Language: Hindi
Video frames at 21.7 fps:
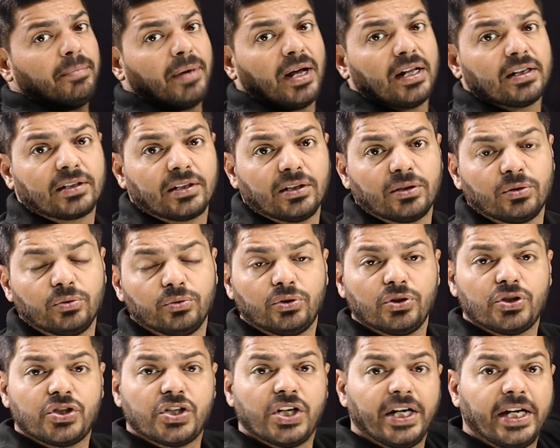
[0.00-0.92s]
मैं बात करूं
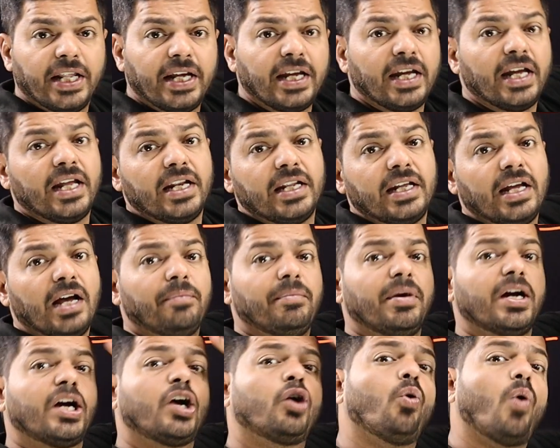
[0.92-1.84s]
तो सिटिंग एरिया
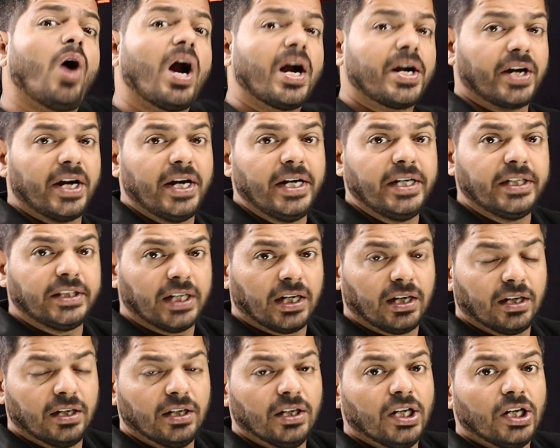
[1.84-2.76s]
में क्वाड्रेंट
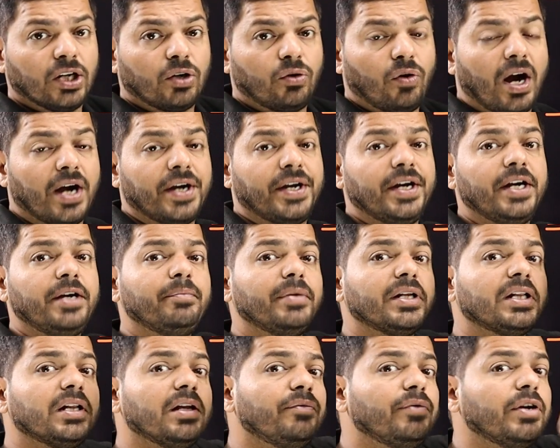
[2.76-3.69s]
था क्वाड्रेंट
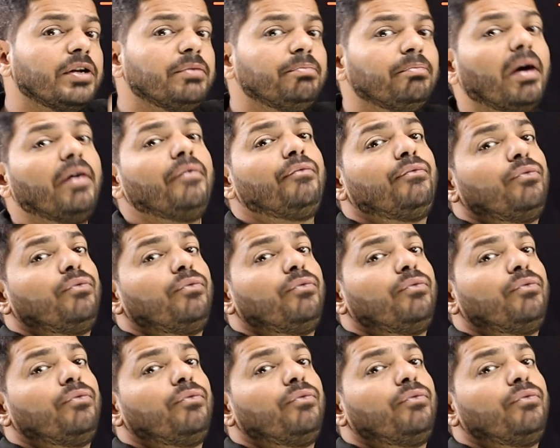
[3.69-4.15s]
मतलब वन बाय